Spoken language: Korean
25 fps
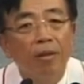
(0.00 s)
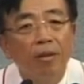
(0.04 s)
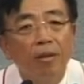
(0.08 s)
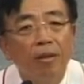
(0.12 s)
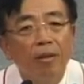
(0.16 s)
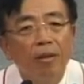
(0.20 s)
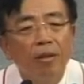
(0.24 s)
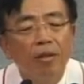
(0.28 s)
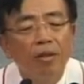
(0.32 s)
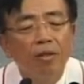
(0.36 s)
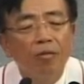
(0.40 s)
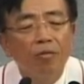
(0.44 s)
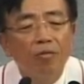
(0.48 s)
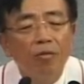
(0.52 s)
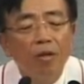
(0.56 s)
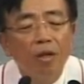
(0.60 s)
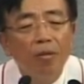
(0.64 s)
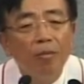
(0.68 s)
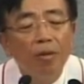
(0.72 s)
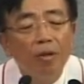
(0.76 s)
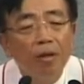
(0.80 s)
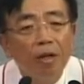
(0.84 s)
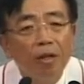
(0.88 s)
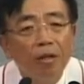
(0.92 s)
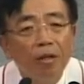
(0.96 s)
이것은 누가
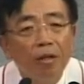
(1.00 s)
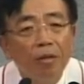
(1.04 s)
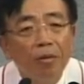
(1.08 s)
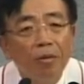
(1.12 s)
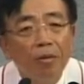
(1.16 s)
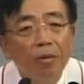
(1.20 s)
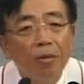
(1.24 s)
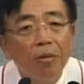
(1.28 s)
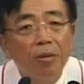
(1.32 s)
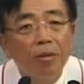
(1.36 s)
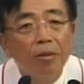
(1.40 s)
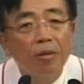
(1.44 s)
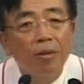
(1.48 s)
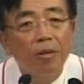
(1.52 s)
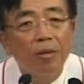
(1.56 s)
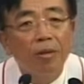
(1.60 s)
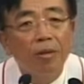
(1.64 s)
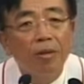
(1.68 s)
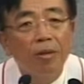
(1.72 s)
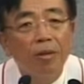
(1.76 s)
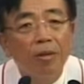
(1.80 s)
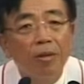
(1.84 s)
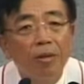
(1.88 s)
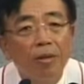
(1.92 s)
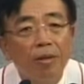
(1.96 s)
뭐라 그래도
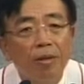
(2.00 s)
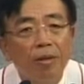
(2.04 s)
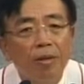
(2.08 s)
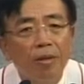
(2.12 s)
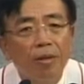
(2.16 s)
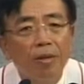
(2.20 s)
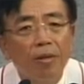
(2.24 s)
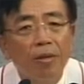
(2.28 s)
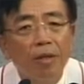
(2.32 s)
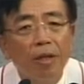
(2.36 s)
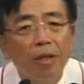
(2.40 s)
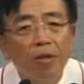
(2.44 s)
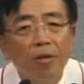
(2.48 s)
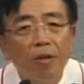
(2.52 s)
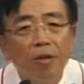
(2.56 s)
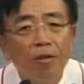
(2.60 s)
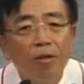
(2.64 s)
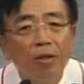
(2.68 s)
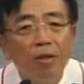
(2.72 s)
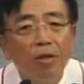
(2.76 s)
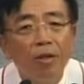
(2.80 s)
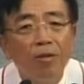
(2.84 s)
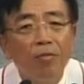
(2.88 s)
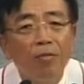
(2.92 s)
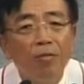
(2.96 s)
선장과
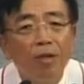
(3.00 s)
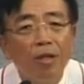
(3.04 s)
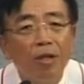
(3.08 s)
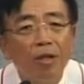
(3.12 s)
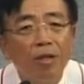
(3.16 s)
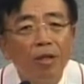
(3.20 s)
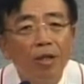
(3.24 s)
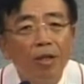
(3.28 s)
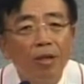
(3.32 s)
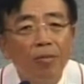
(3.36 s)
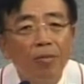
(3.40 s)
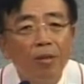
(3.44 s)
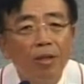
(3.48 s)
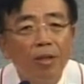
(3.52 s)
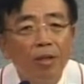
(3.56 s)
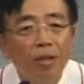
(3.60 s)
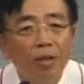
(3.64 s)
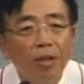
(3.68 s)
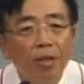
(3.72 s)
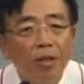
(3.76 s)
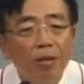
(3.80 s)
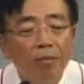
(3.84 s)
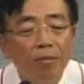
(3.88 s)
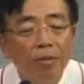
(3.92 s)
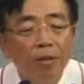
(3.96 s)
거의 근무하는 사람들의
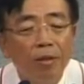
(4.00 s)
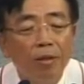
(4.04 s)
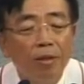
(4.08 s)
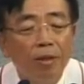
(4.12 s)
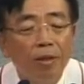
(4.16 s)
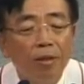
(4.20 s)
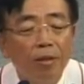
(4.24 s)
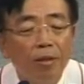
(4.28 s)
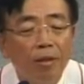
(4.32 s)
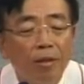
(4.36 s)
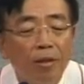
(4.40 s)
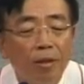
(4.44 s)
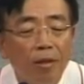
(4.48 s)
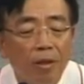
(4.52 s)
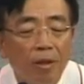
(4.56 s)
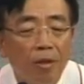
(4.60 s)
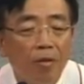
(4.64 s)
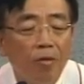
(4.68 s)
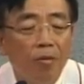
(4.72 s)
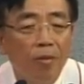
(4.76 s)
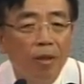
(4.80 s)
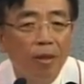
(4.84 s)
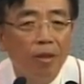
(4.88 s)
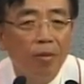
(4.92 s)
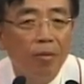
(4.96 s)
책임이
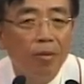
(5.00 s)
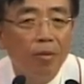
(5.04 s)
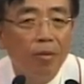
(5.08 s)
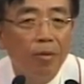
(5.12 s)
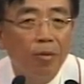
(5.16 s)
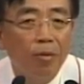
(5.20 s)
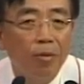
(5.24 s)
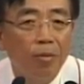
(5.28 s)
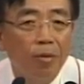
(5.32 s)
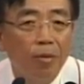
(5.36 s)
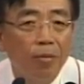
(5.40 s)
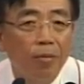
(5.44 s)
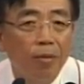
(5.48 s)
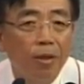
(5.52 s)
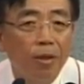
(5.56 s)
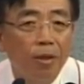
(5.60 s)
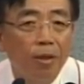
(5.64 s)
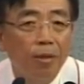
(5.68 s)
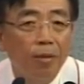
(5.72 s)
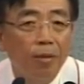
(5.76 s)
크다고밖에 볼 수 없습니다.